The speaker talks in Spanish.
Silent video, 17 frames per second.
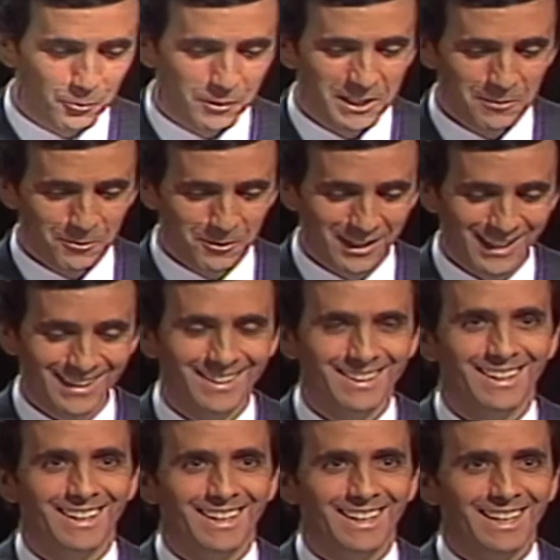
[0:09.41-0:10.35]
Juguémosla.
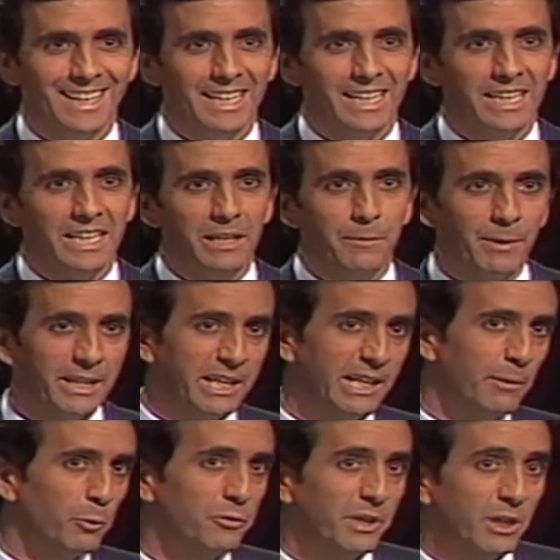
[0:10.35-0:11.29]

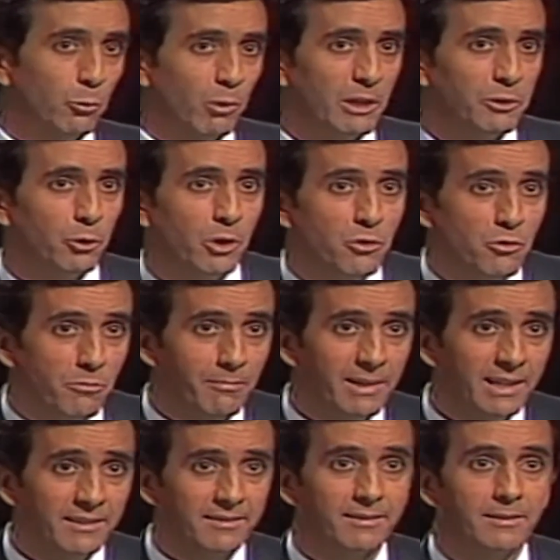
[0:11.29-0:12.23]
Imaginemos en cuatro años
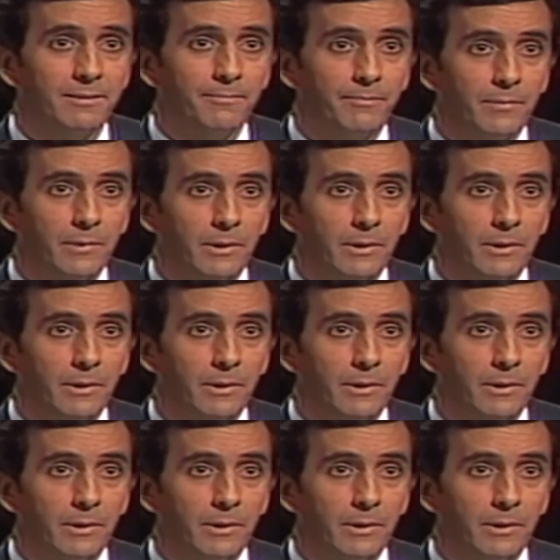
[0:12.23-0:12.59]
más